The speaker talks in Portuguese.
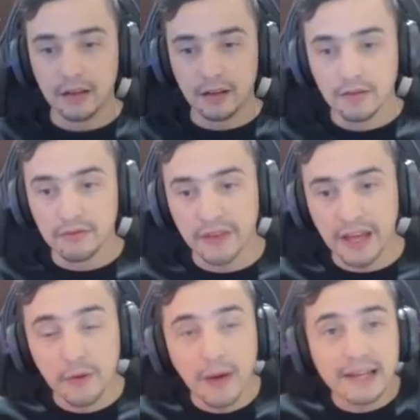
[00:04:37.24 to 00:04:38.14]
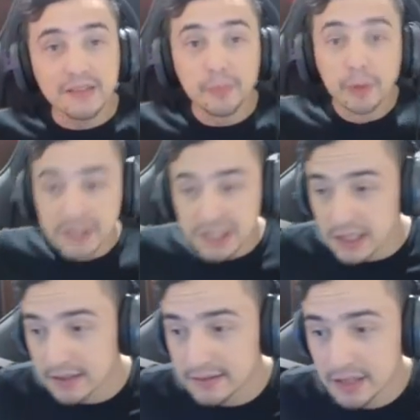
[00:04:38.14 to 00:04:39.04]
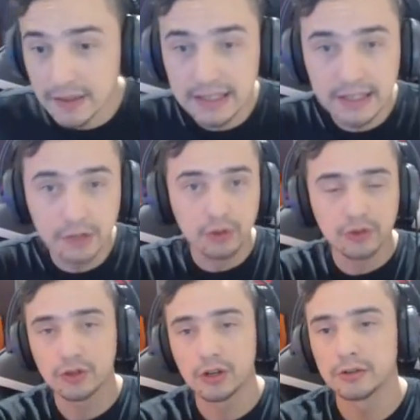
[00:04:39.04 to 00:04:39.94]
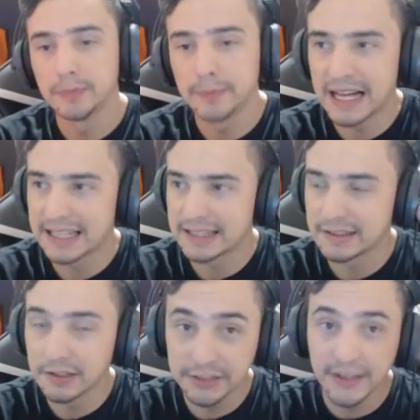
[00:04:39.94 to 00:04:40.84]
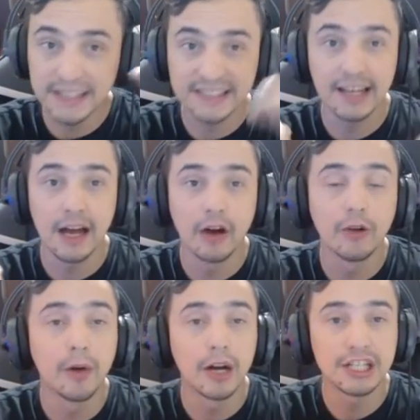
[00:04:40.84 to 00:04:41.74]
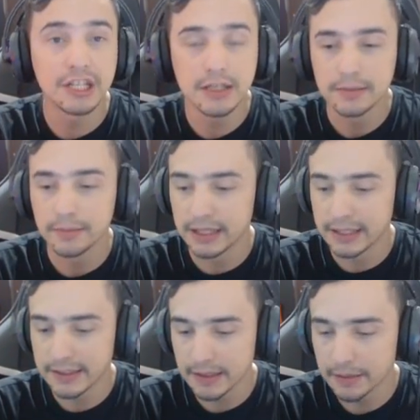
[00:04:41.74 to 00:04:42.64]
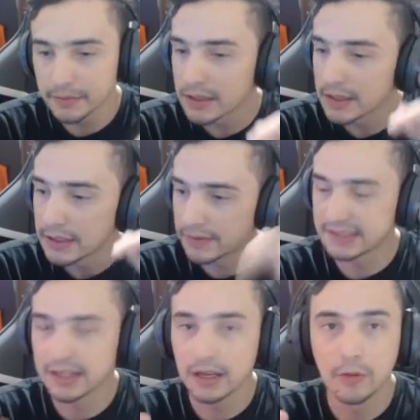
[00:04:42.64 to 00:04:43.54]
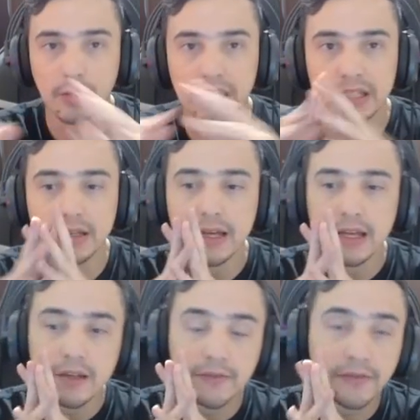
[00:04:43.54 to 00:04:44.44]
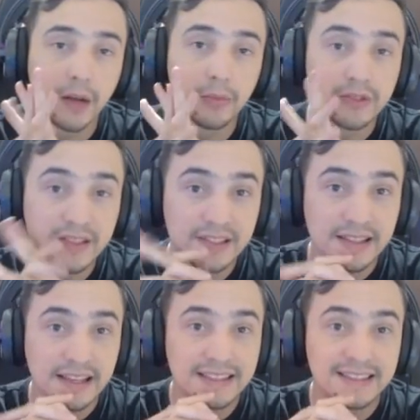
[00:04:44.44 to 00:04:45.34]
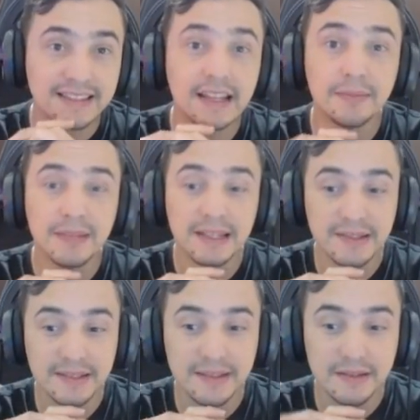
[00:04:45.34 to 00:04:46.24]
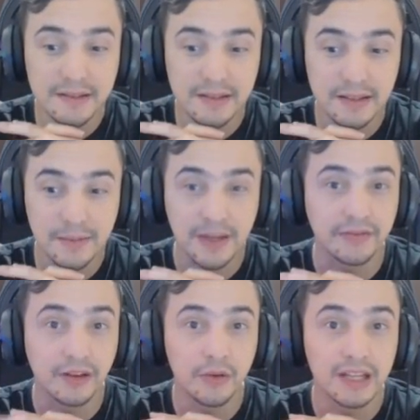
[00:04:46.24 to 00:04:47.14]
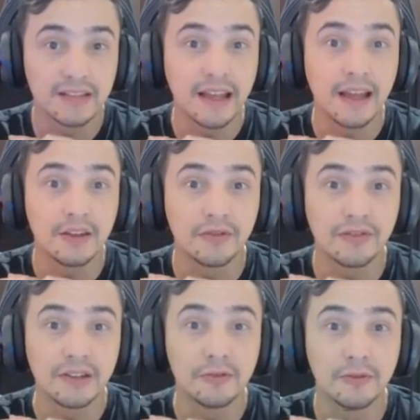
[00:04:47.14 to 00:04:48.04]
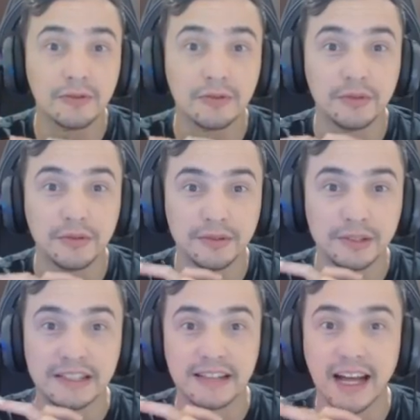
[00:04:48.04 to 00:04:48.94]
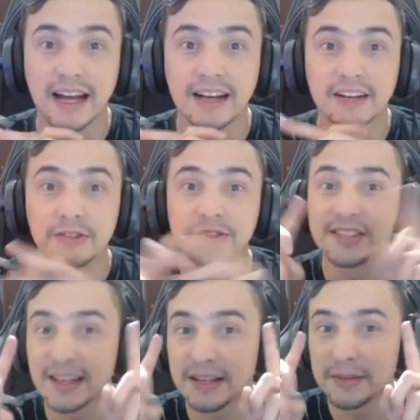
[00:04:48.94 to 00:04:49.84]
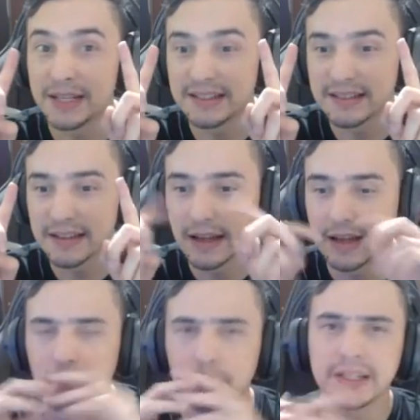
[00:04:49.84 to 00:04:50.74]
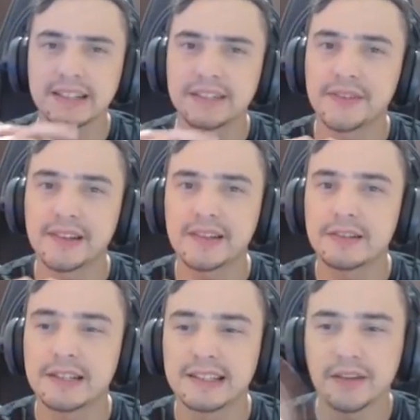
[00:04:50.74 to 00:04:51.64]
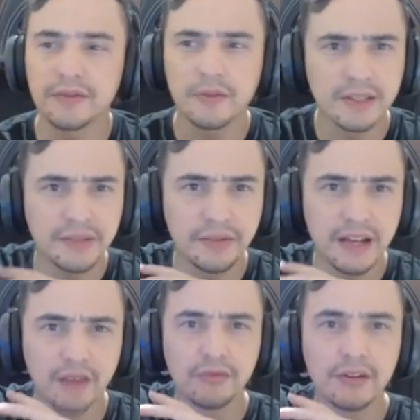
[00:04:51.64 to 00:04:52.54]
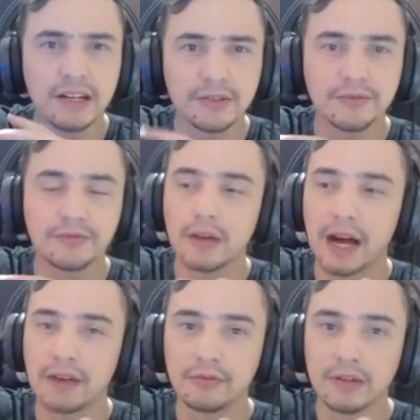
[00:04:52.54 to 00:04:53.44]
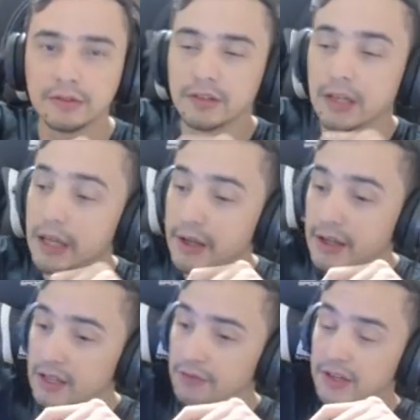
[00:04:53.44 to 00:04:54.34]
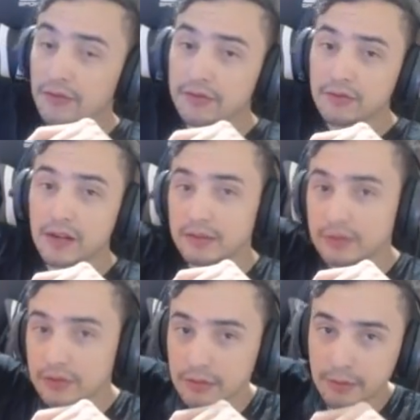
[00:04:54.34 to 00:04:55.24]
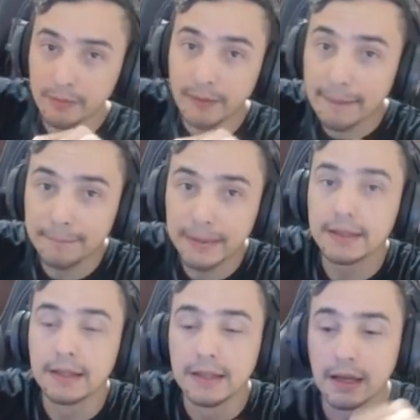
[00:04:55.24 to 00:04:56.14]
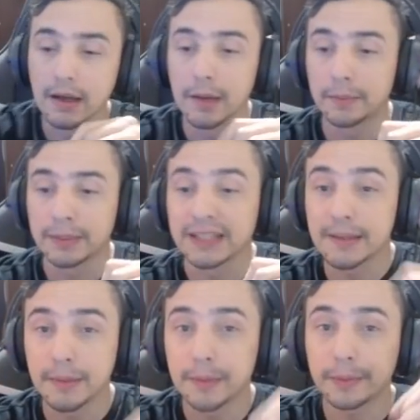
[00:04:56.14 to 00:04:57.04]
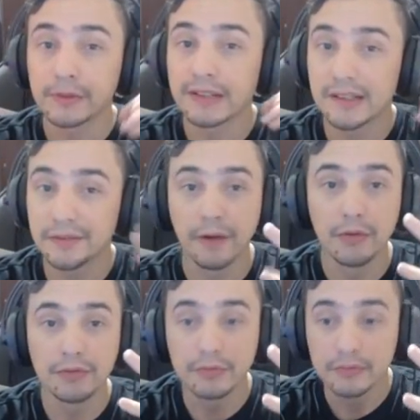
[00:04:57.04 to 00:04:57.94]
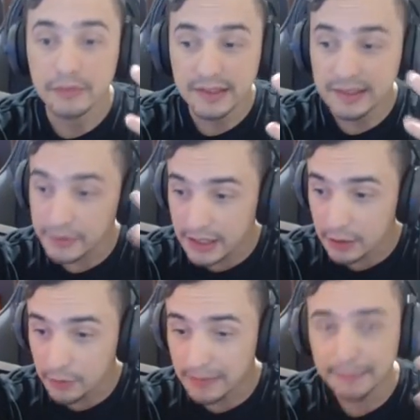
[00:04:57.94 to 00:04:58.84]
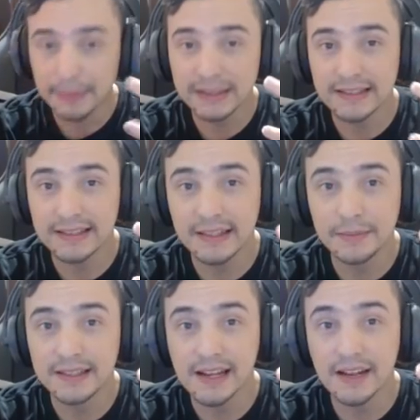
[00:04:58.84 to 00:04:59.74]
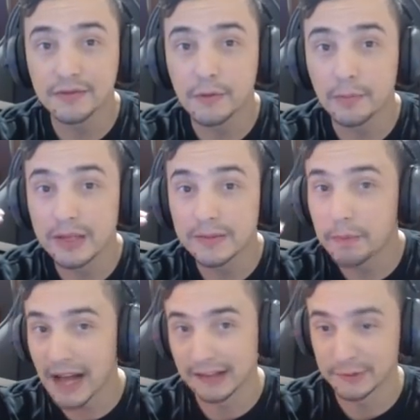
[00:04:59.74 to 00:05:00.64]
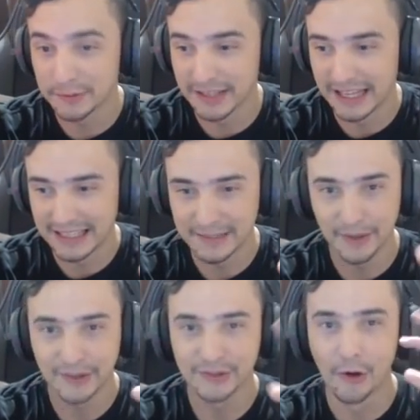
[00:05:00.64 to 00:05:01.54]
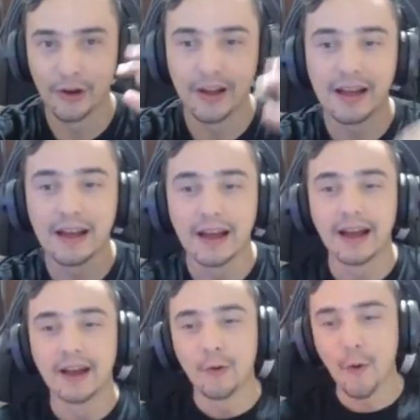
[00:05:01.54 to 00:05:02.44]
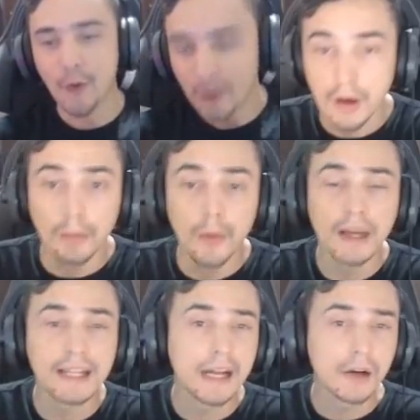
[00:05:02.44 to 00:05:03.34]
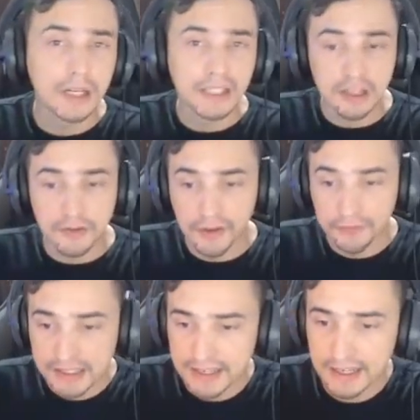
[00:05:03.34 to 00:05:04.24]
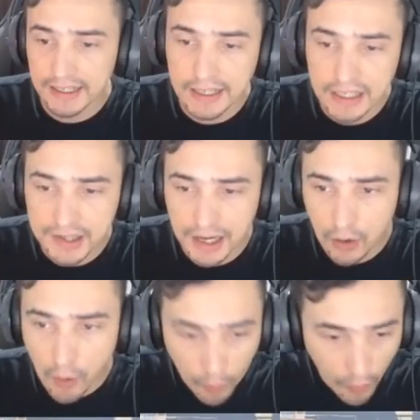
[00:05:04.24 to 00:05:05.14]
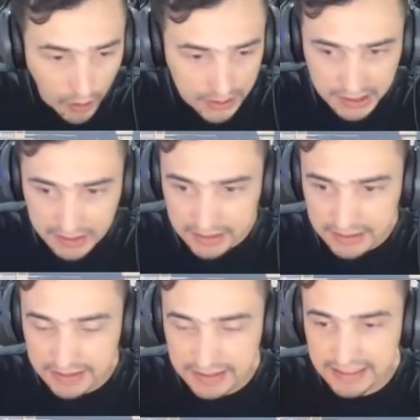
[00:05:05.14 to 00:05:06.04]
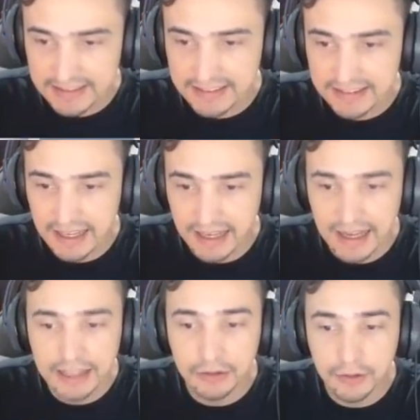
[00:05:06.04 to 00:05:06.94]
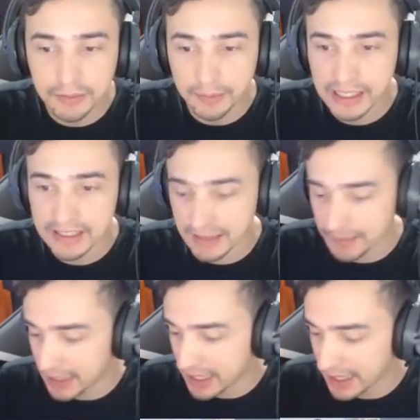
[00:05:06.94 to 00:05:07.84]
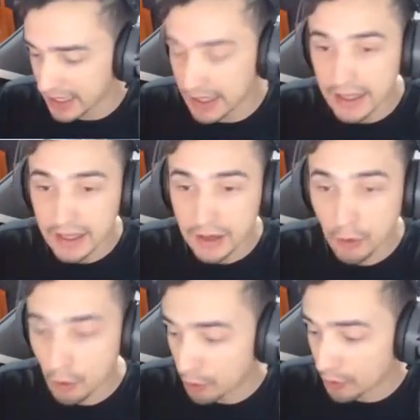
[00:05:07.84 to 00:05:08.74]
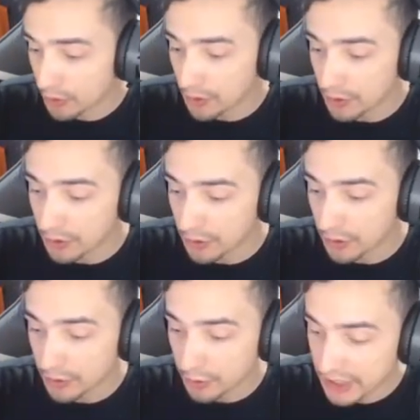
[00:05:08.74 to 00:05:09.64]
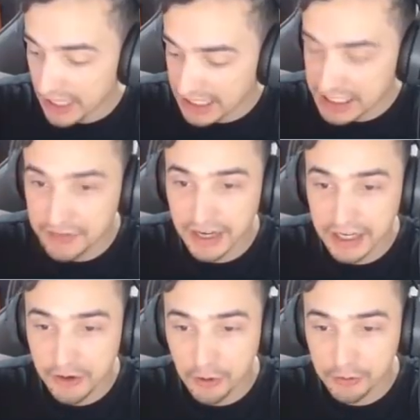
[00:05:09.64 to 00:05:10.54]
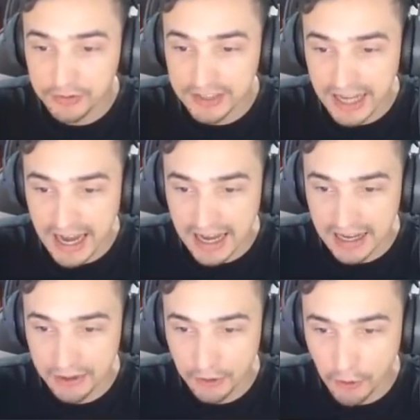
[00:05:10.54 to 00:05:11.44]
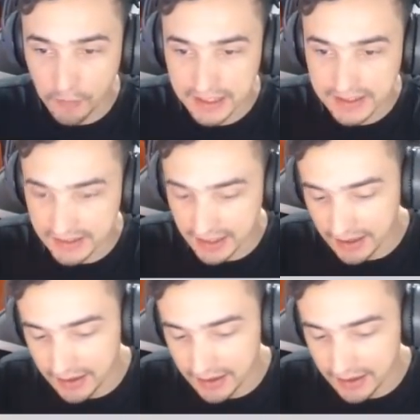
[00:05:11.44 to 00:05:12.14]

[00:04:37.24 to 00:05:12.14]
veio a explodir. Então ali o, o jogo não passa. Então a gente vai instalar o mod, beleza? A gente vai instalar o mod e vamos sem limites. E pra ver o que tem no fim do mundo do GTA sem limites. Eu poderia até fazer isso com esses aviões que ficam voando, vo, voando que fica voando sobre o mapa para saber para onde eles vão, sendo que o mapa tá sem limite, será que eles vão pro espaço, moleque? Já pensou? Uh! Bom, galera, agora a gente vai fazer aqui já com o mod instalado para saber aí como o que que a gente vai encontrar, qual vai ser